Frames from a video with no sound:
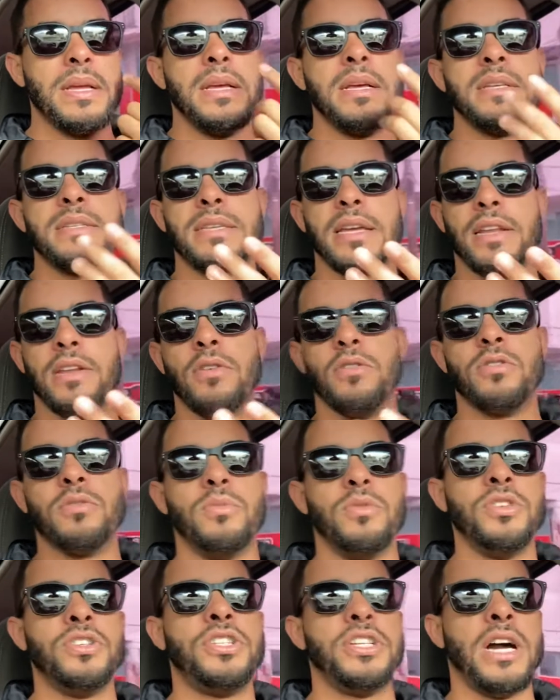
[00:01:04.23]
seria o do
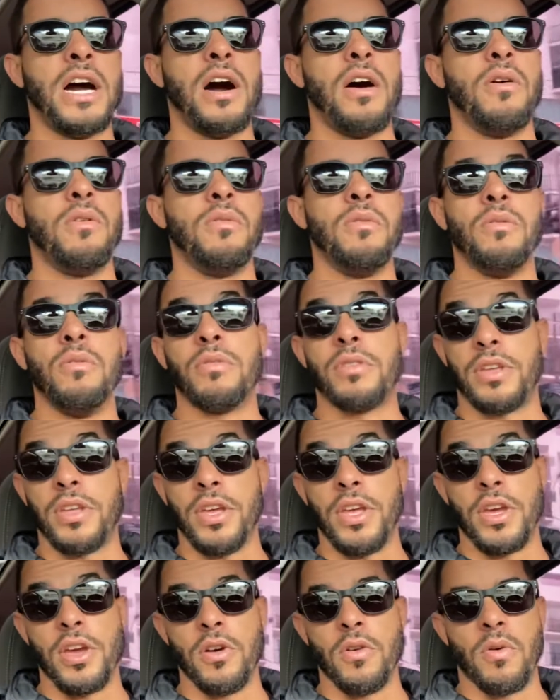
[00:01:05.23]
Mundial, o
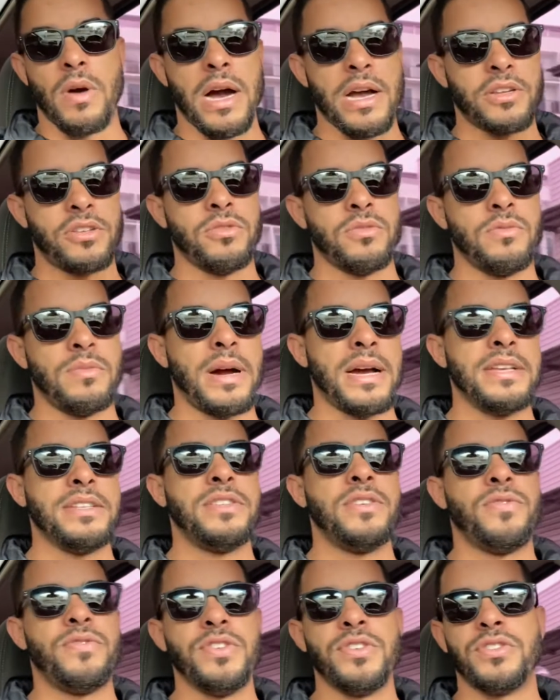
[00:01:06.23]
que eu acho mais
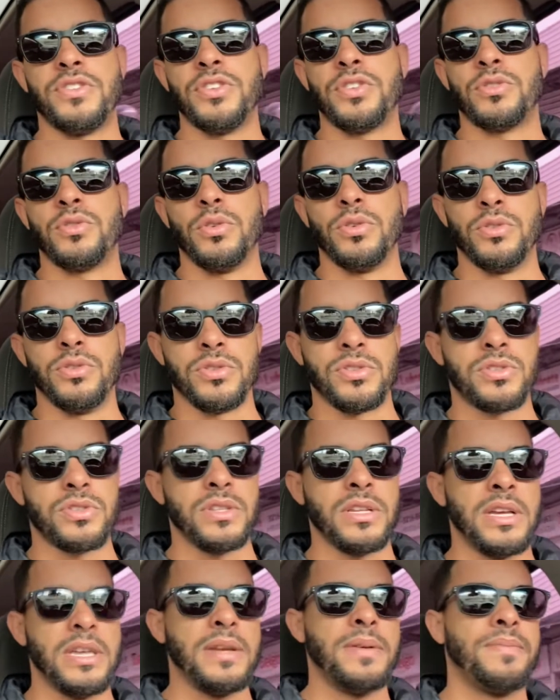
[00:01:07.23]
difícil de todos,
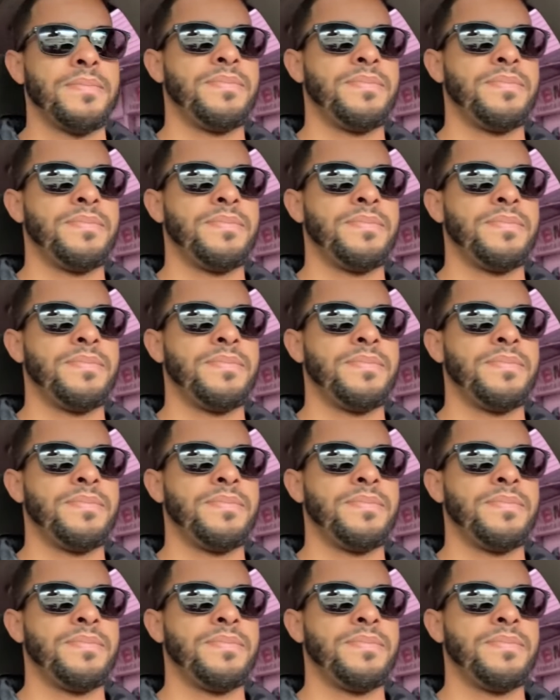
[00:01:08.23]
né?